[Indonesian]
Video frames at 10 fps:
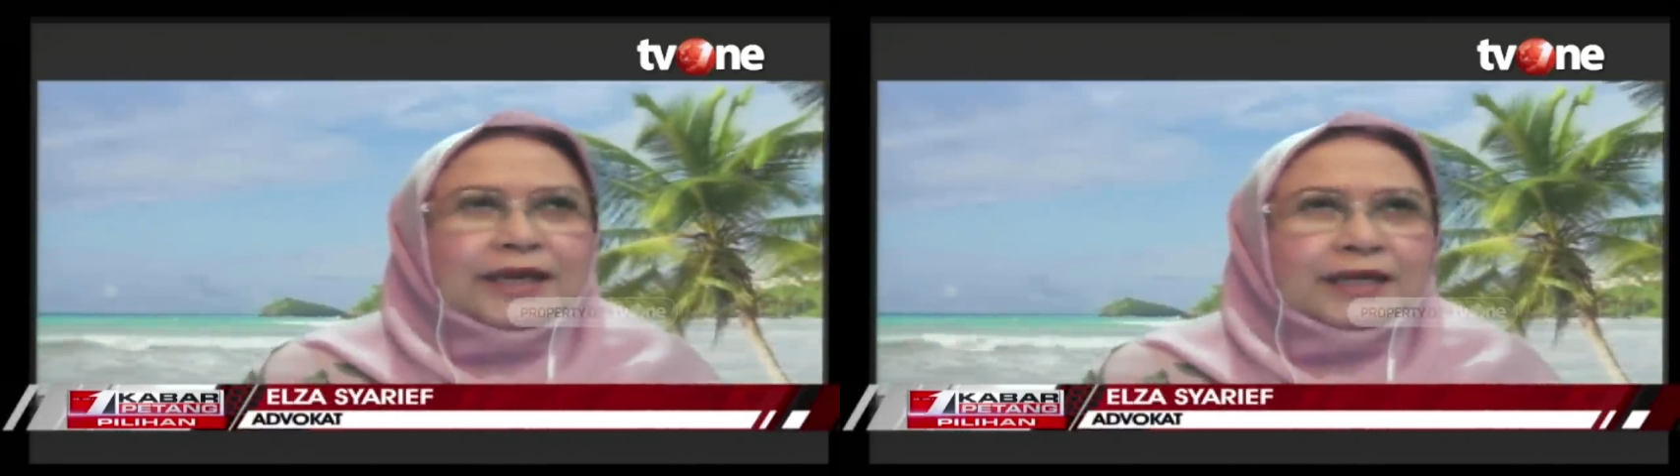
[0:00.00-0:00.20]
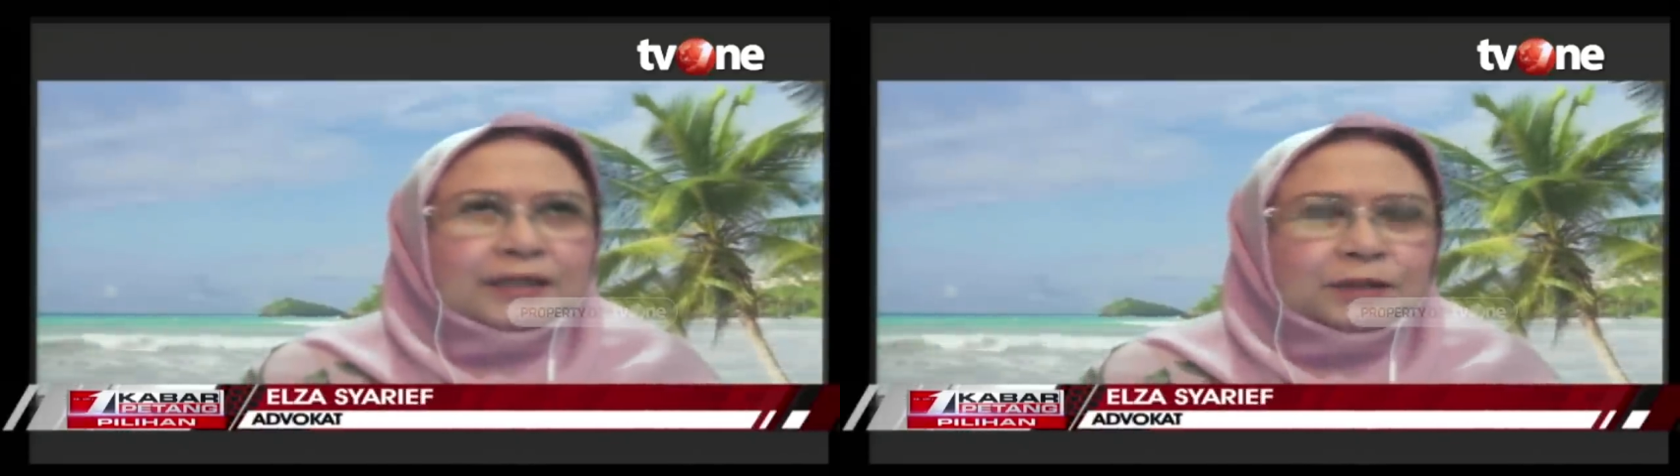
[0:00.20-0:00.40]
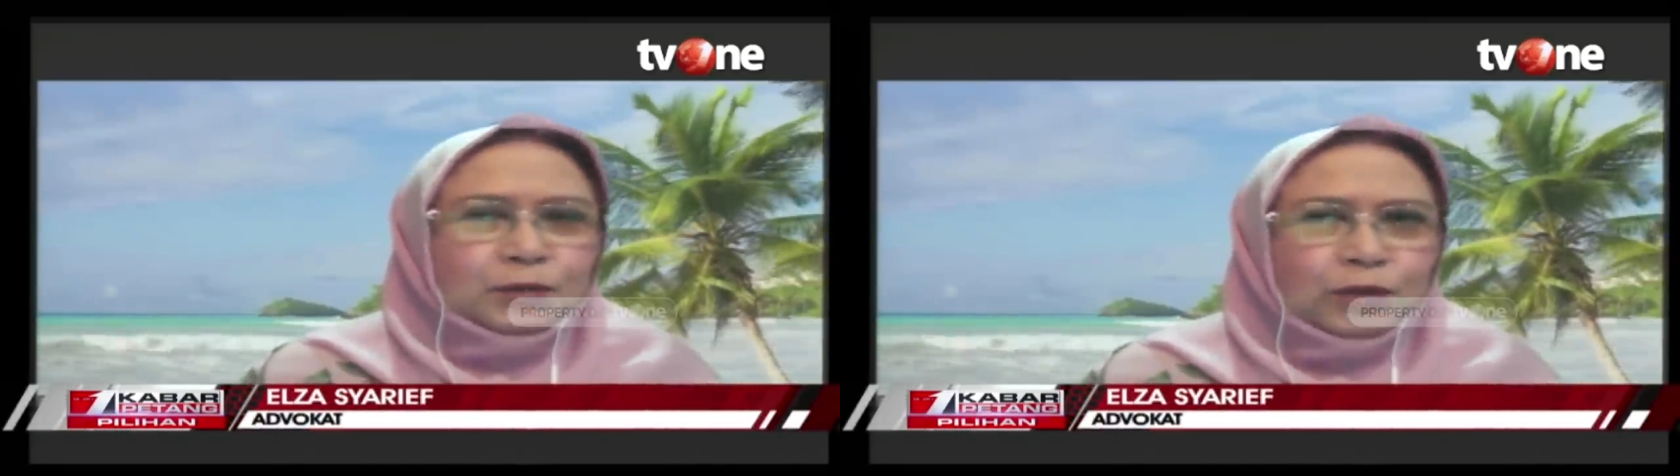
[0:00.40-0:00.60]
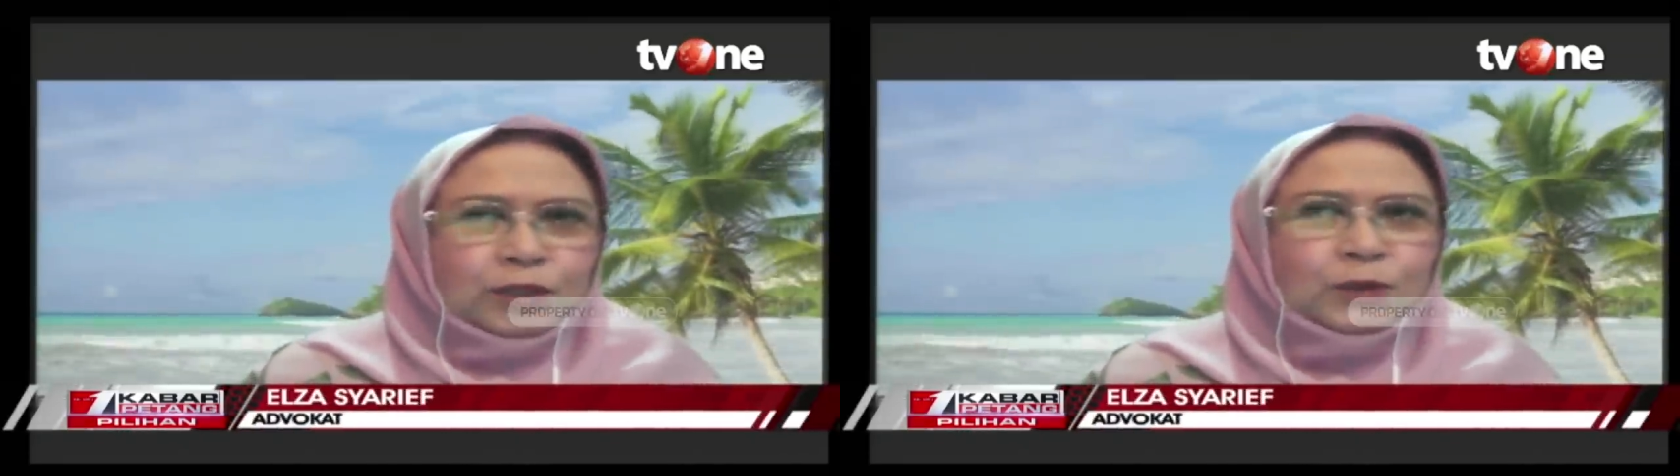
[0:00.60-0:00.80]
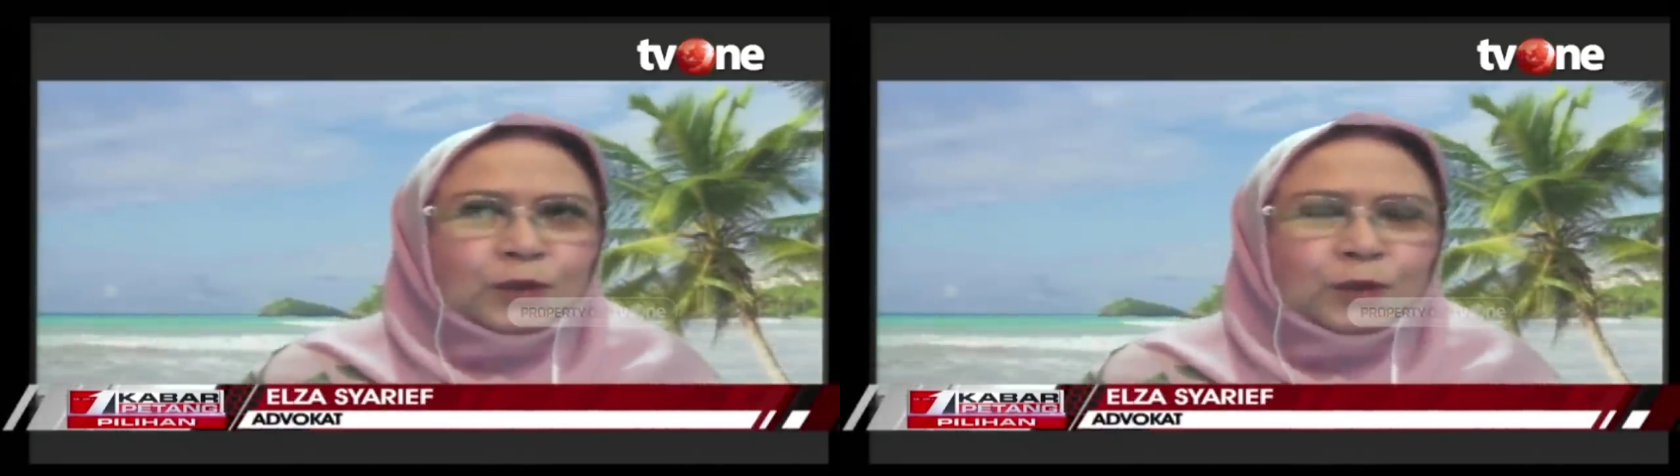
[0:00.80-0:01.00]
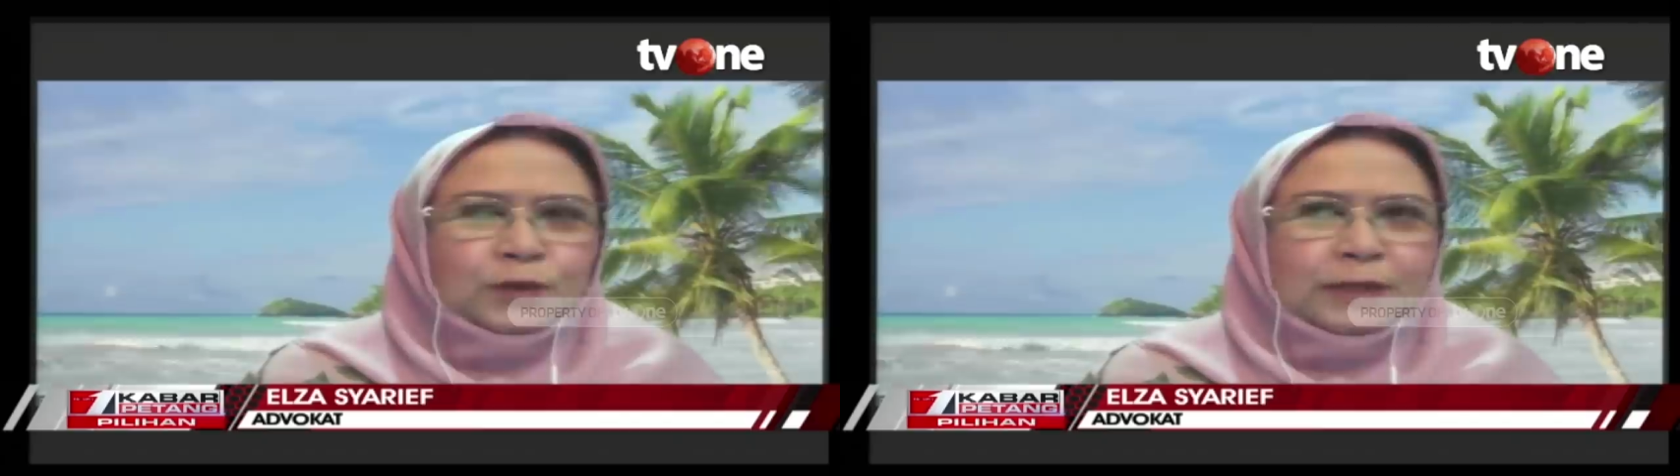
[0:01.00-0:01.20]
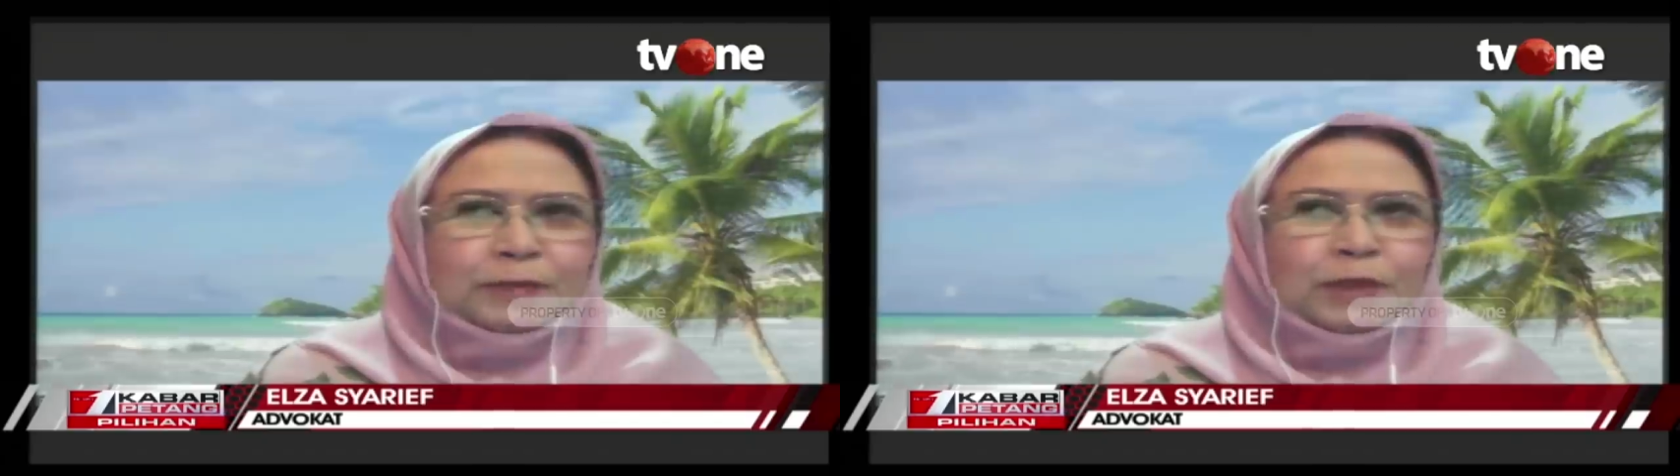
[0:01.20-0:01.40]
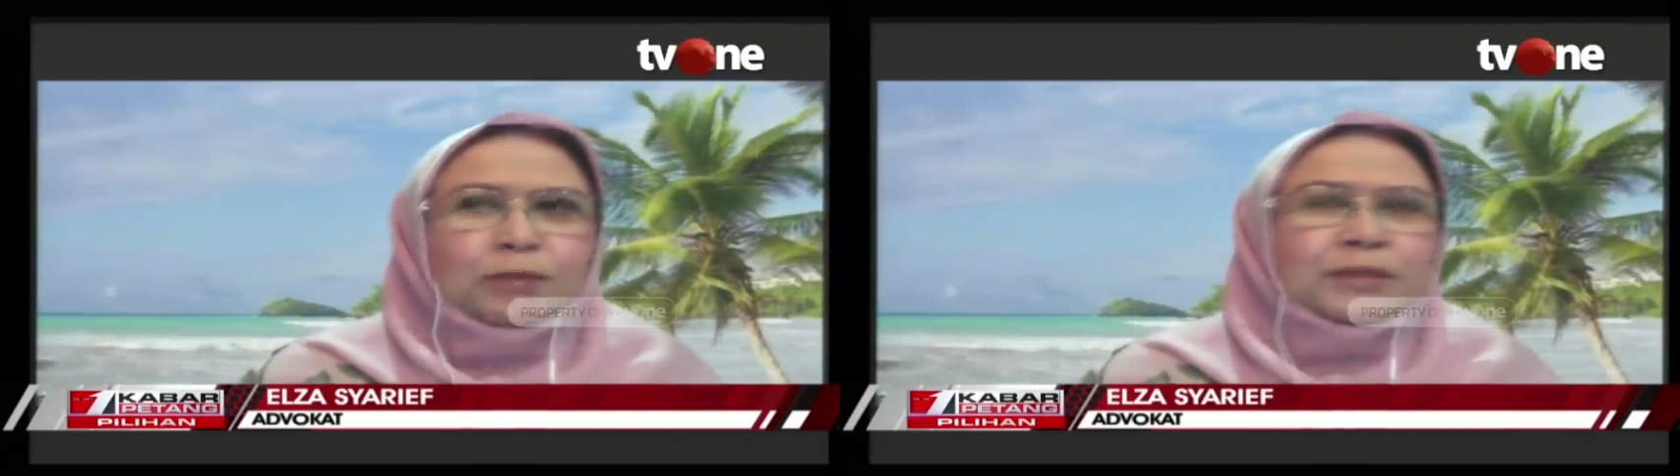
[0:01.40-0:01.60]
Nah, untuk itu
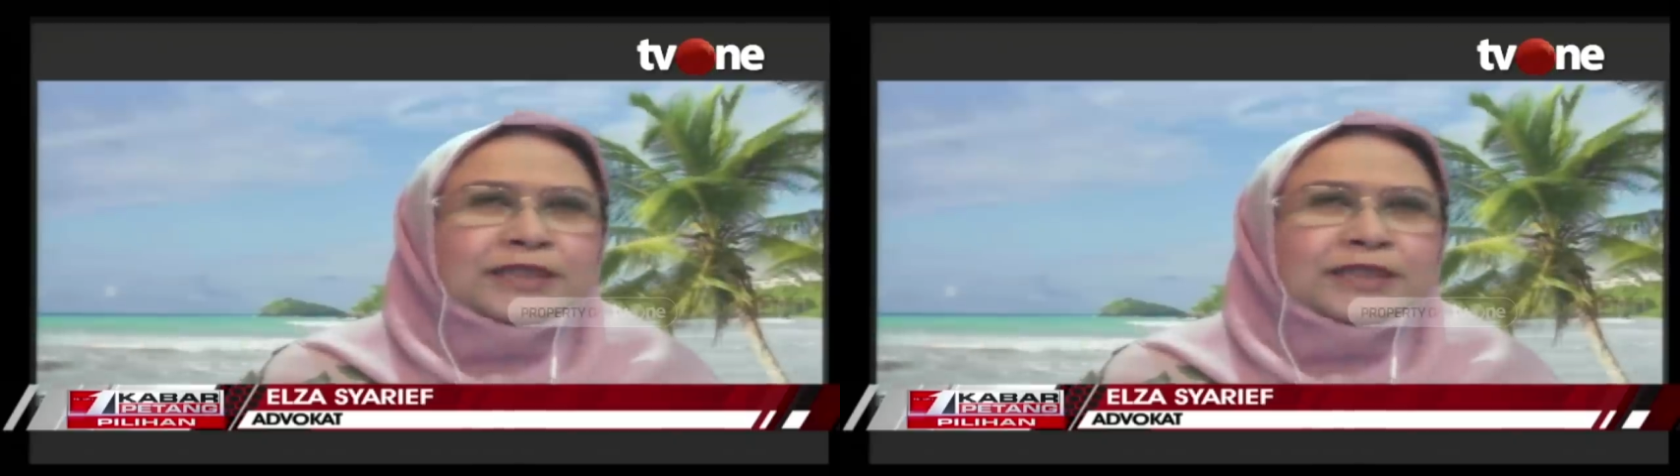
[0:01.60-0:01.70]
saya perlu